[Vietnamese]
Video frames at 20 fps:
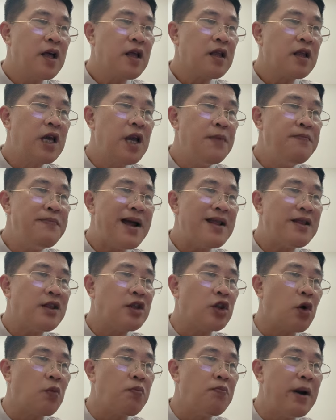Kim đan
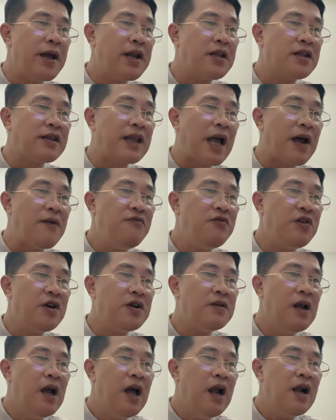tục mệnh tám
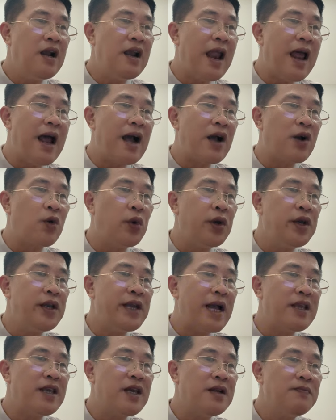phần là quý
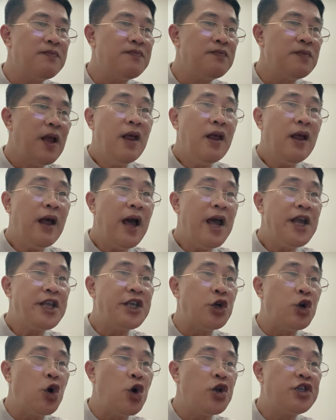giá nhất. Ai
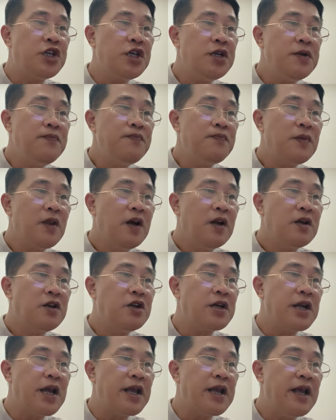chịu đổi chứ? Trước
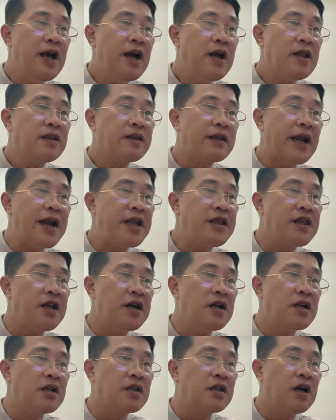đây ta đã
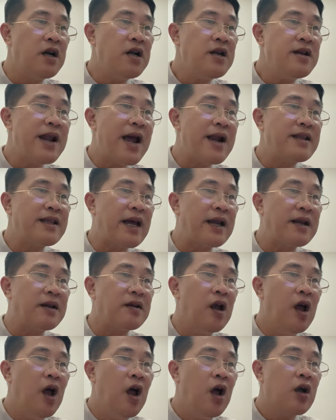từng tới Đan Thành,
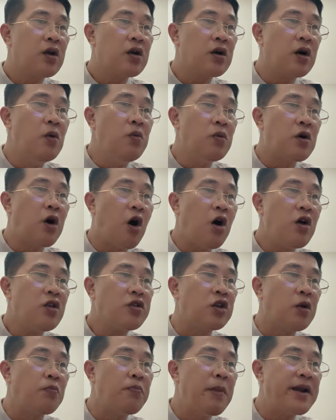cùng có
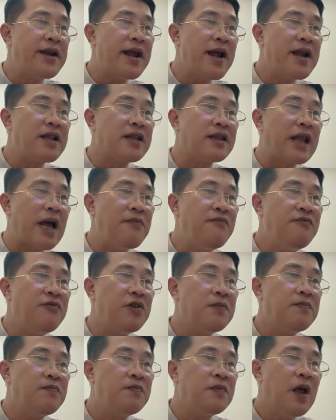tục mệnh đan tám
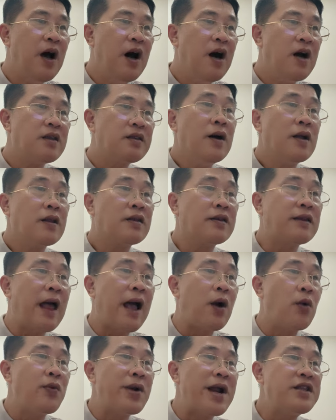phần ta
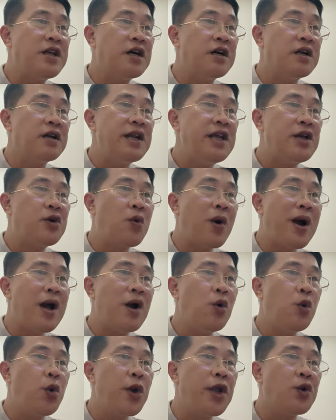cũng đã từng đi qua
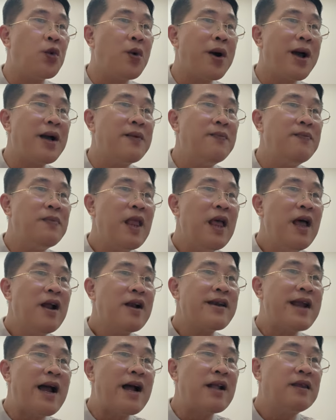huyền hoang.
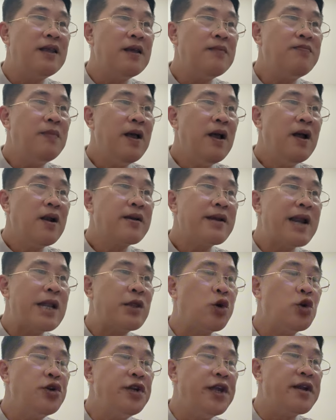Đáng tiếc, Đan
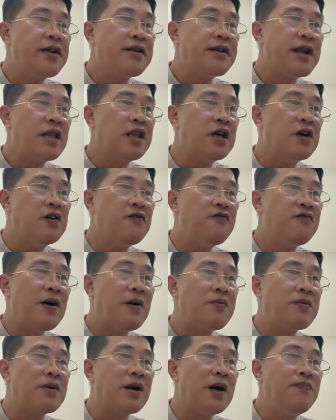Tôn điện đã tự
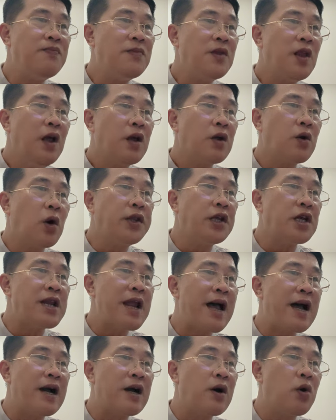phòng cấm, có thực
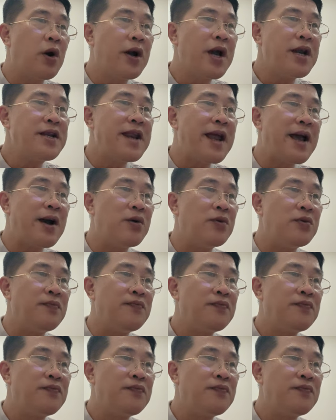là không có cách nào.